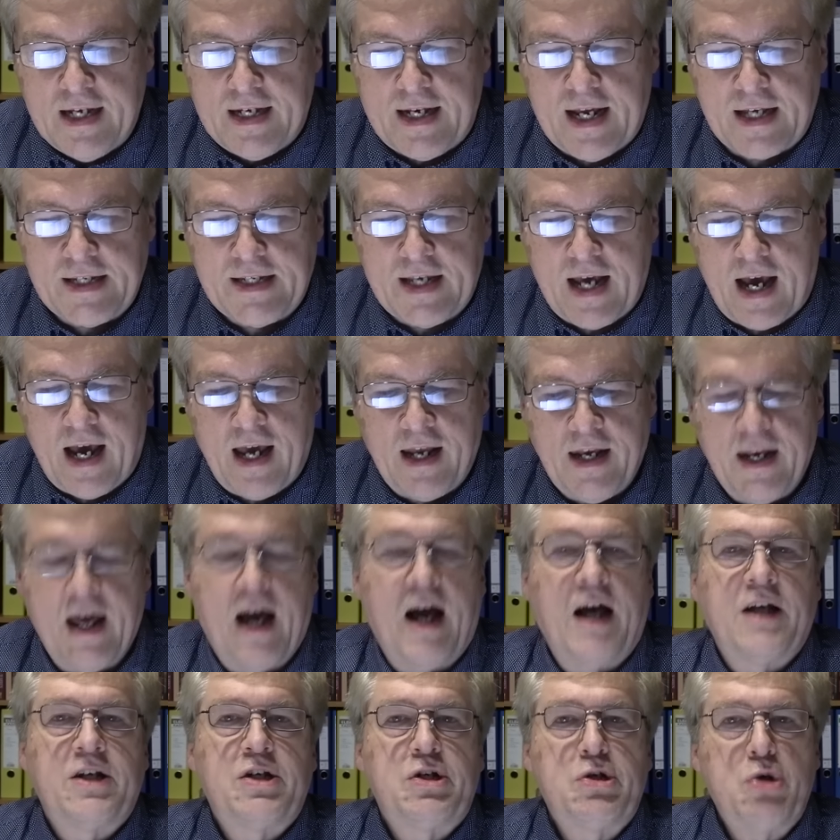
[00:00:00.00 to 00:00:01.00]
dass
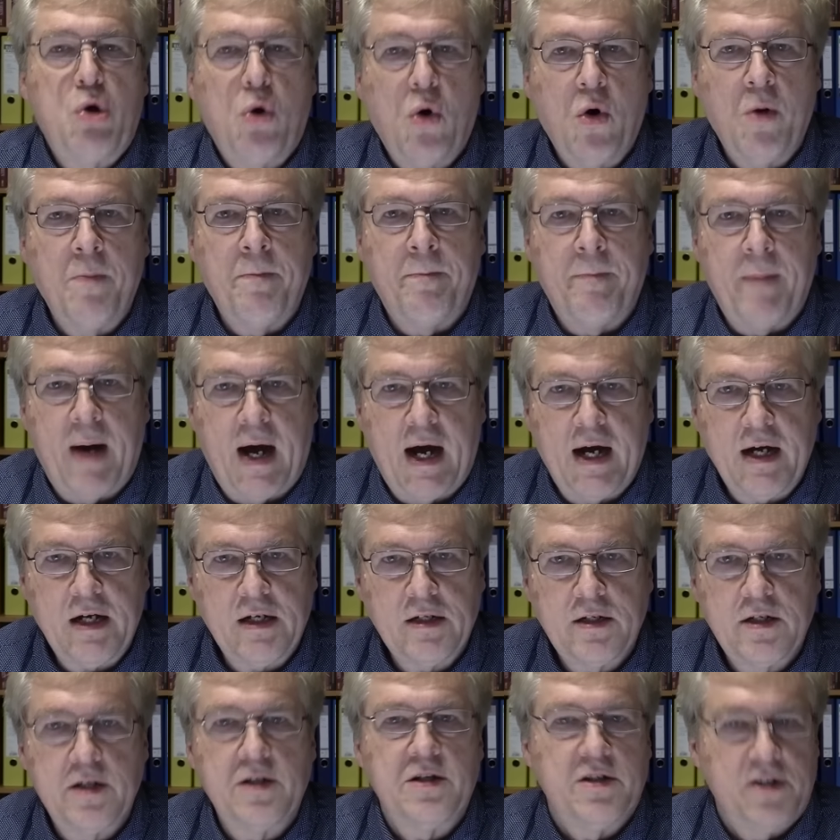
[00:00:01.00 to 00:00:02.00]
eine
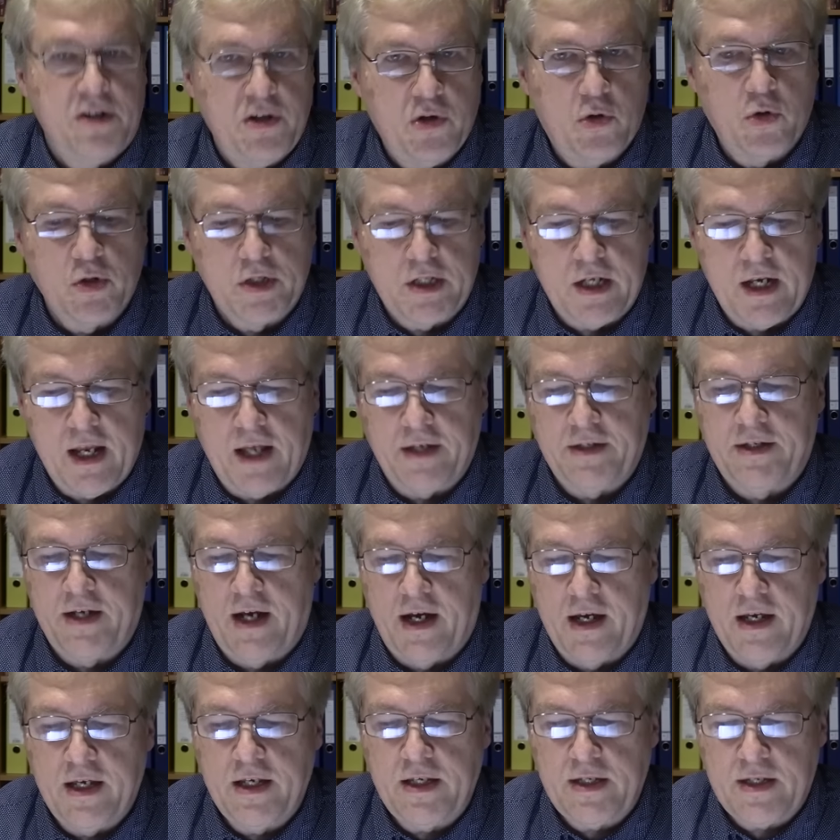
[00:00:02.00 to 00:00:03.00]
Atommacht, die Russland
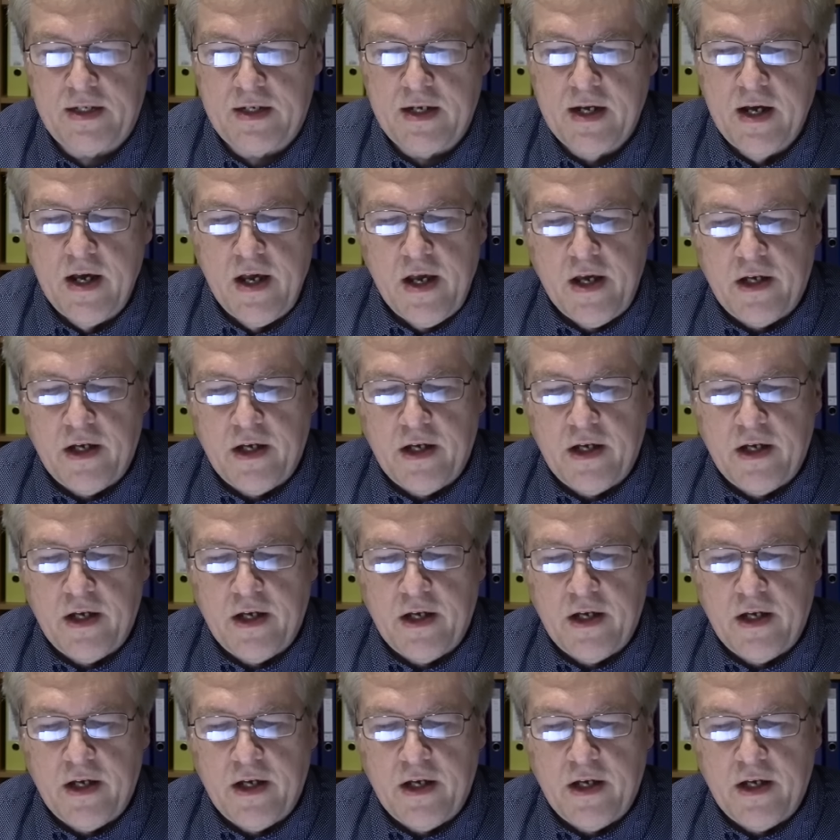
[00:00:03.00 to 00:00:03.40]
ja ist,